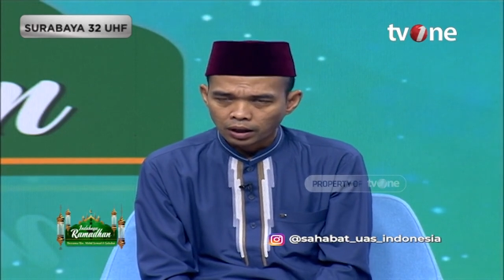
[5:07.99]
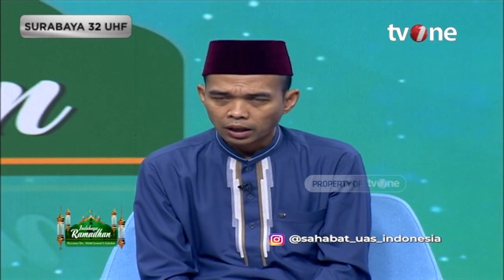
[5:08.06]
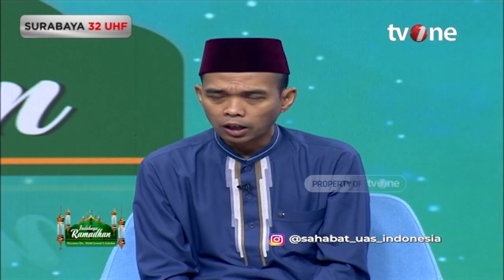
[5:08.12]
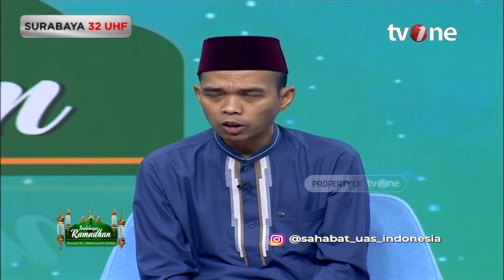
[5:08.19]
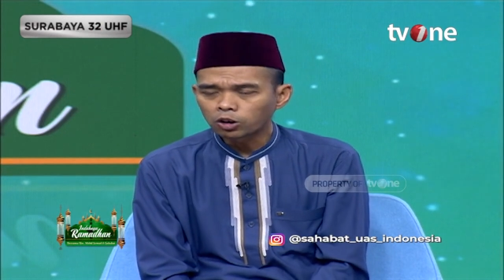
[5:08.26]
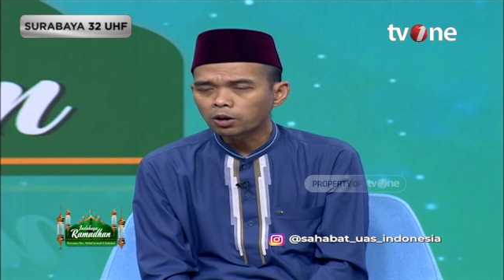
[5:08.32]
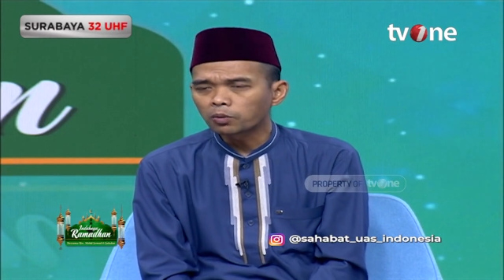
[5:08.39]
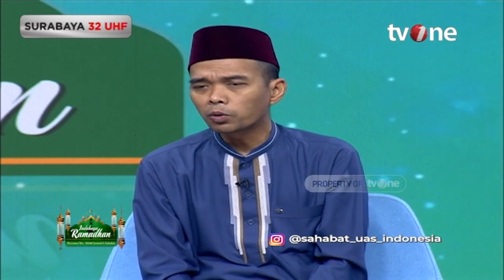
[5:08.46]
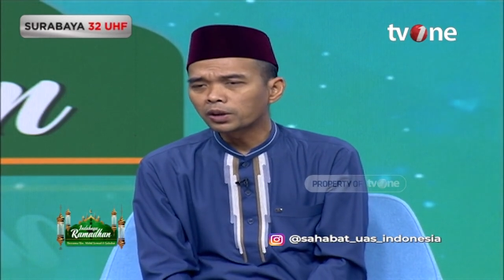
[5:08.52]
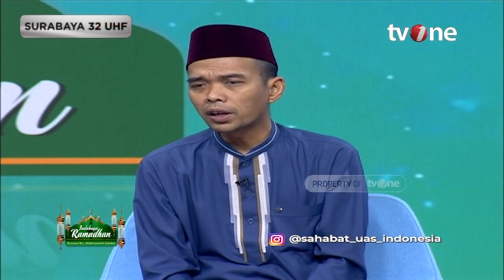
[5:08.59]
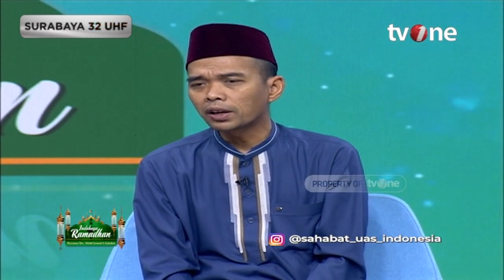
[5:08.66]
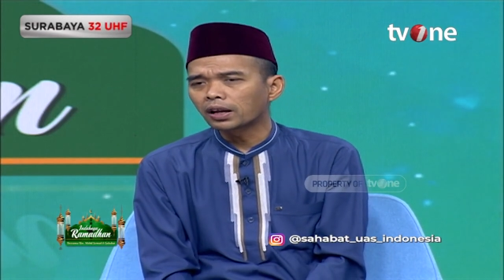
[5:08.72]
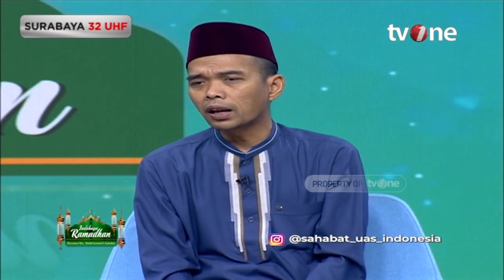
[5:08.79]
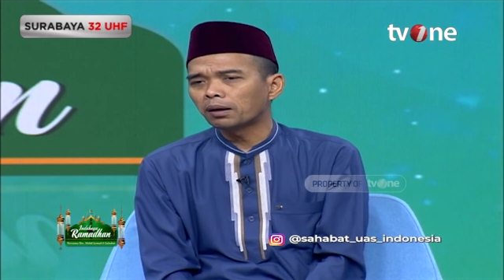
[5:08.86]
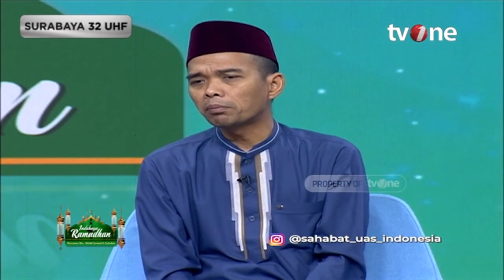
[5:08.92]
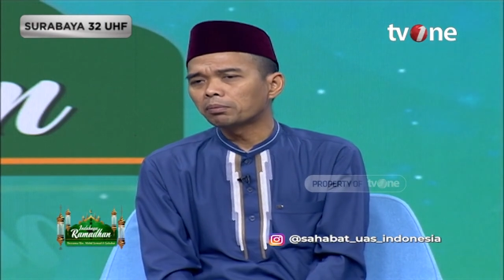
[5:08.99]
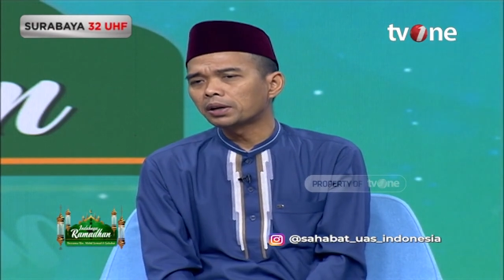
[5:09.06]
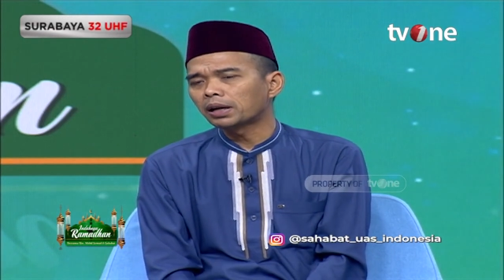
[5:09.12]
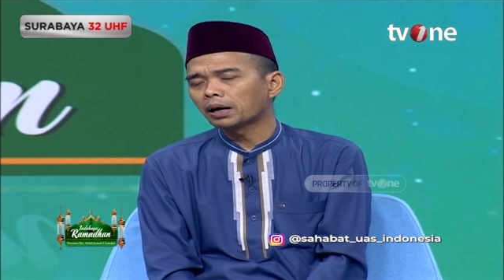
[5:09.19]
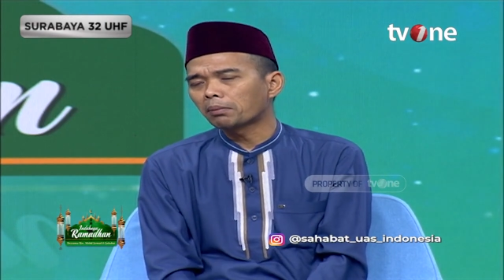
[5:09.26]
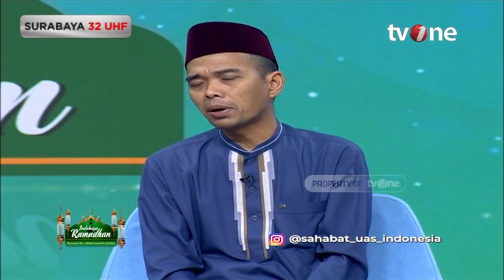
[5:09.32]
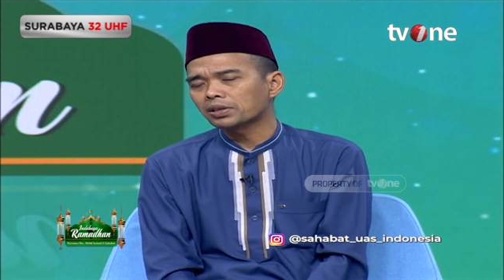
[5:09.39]
Lalu kemudian dalam
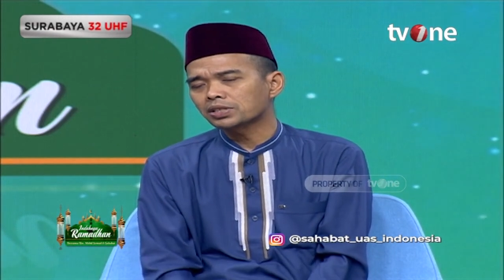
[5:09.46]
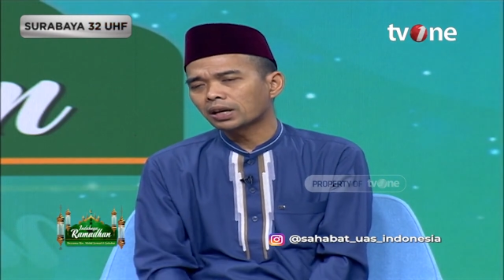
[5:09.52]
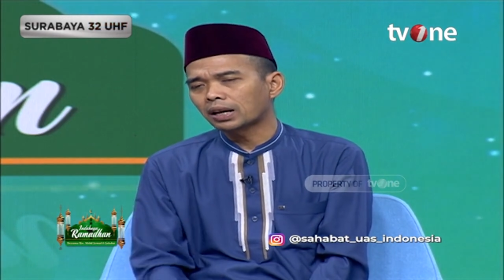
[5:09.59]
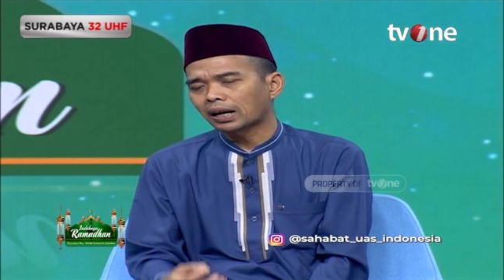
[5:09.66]
bidang masalah